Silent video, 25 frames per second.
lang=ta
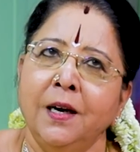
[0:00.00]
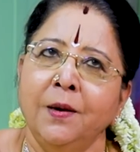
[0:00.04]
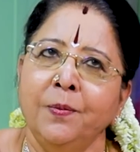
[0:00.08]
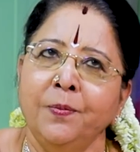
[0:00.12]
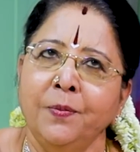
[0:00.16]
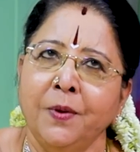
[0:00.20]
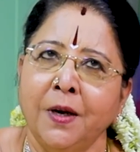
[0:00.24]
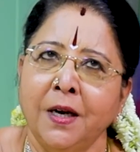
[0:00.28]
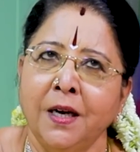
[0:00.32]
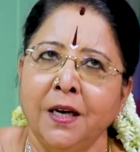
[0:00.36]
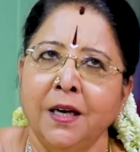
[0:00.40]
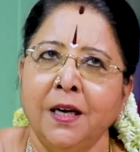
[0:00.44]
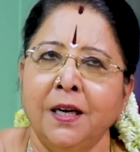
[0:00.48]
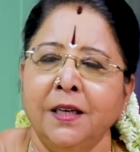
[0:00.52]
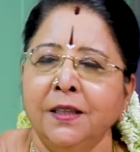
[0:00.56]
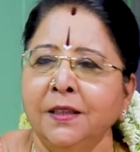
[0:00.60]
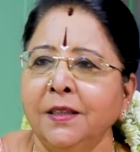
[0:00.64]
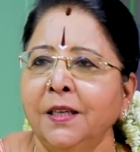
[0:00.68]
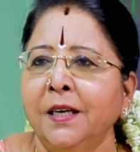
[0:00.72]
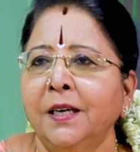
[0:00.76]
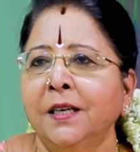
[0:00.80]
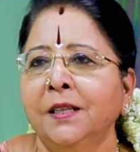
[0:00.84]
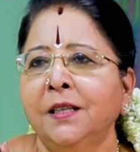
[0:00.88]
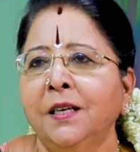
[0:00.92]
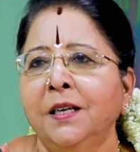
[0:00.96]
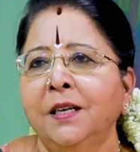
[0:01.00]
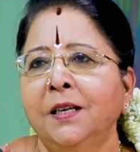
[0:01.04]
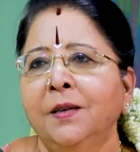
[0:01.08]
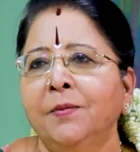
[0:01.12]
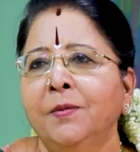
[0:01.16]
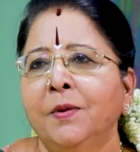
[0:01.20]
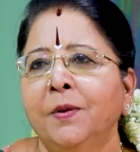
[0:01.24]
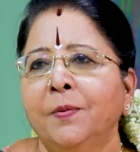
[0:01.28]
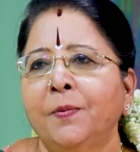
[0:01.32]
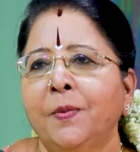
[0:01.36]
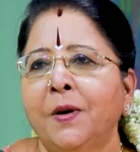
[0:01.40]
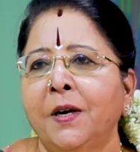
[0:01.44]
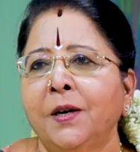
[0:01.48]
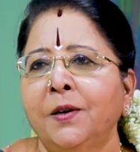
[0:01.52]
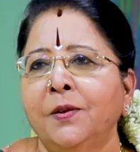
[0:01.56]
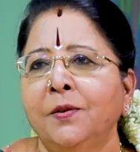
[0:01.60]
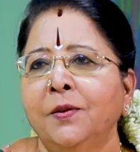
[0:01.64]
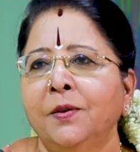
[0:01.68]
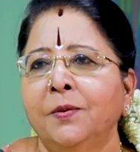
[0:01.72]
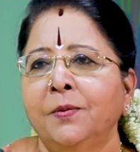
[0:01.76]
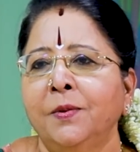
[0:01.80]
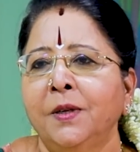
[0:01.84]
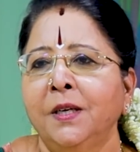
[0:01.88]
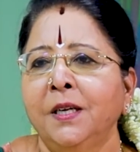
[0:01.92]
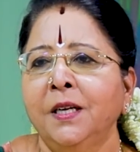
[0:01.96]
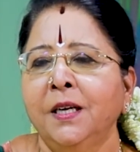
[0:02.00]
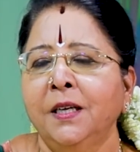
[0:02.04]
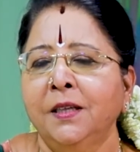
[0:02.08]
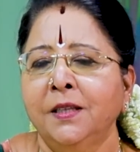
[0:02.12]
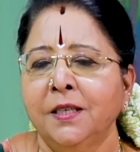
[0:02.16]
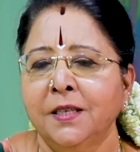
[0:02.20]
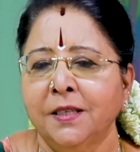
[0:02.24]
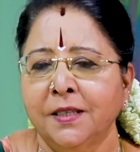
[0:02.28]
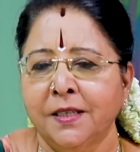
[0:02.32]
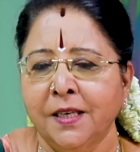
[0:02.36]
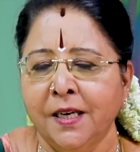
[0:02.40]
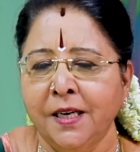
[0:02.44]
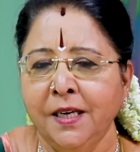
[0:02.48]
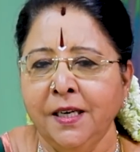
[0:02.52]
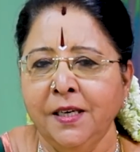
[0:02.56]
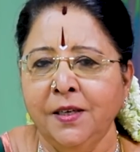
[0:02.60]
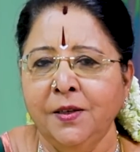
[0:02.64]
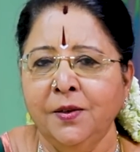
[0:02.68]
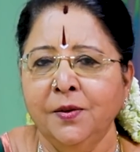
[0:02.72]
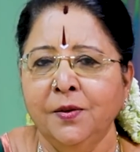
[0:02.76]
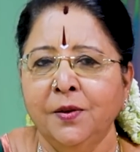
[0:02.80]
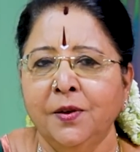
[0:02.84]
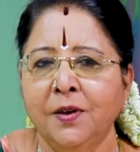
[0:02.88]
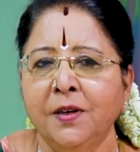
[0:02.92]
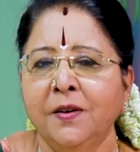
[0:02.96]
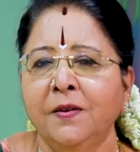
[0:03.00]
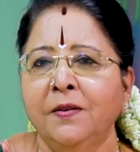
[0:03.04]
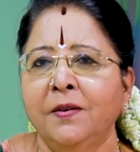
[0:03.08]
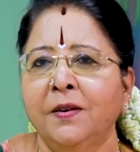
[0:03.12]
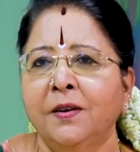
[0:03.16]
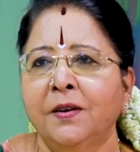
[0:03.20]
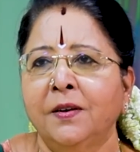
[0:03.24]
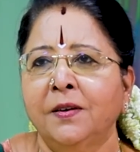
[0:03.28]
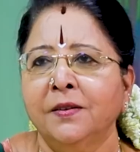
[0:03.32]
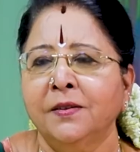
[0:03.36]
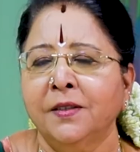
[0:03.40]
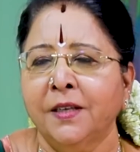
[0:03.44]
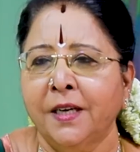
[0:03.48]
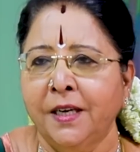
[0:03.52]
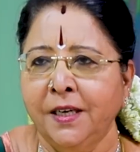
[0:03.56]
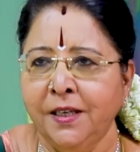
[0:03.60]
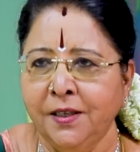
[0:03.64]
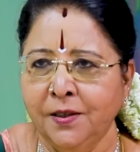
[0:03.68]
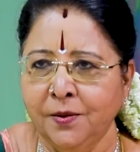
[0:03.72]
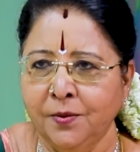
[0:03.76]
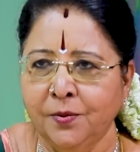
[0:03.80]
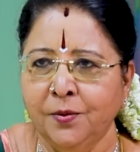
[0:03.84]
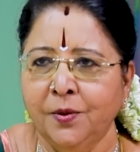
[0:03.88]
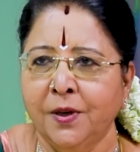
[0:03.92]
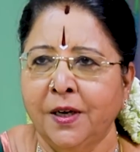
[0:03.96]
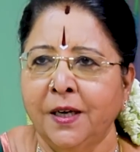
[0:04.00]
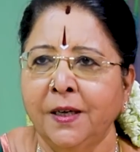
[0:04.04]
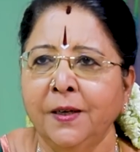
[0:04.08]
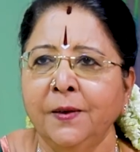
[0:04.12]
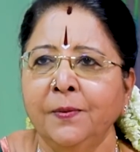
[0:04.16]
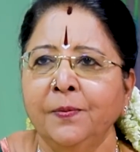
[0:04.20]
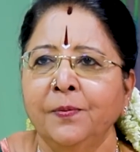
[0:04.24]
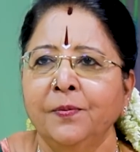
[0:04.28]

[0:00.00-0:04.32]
அப் அந்த இடத்துல நம்ம பார்க்கணும் அப்படின்னா அந்த சைட்டோட சைட்டு கூட